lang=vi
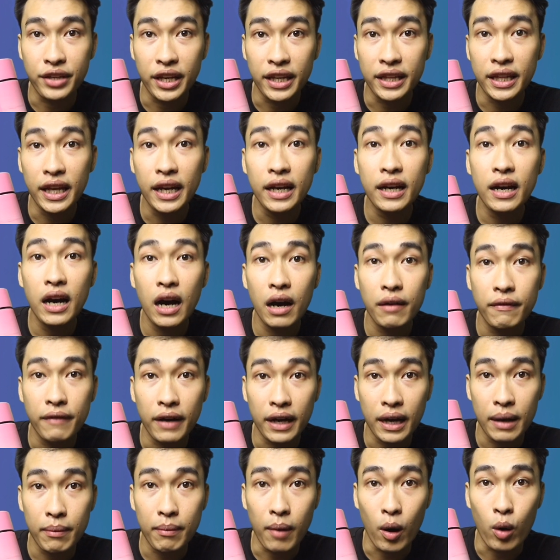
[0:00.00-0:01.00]
chi tiết hơn
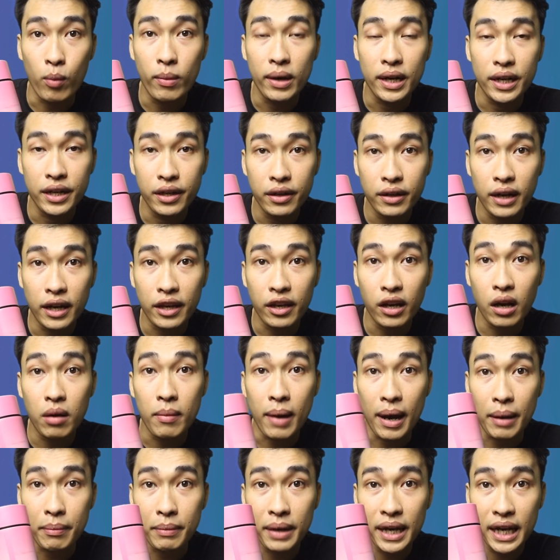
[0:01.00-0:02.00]
về cái mẫu bình nước này cho các
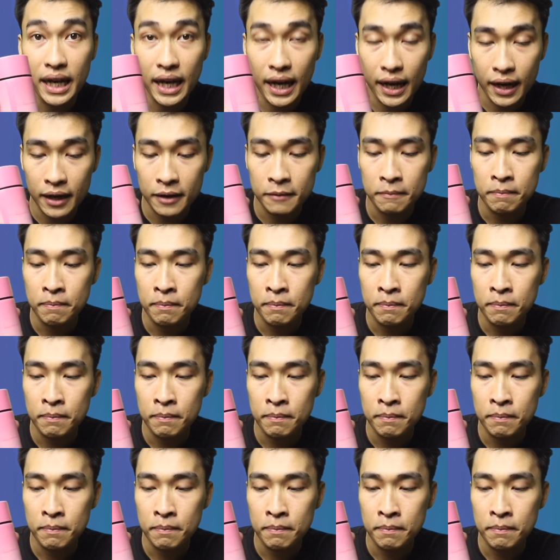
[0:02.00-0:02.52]
bạn biết ha.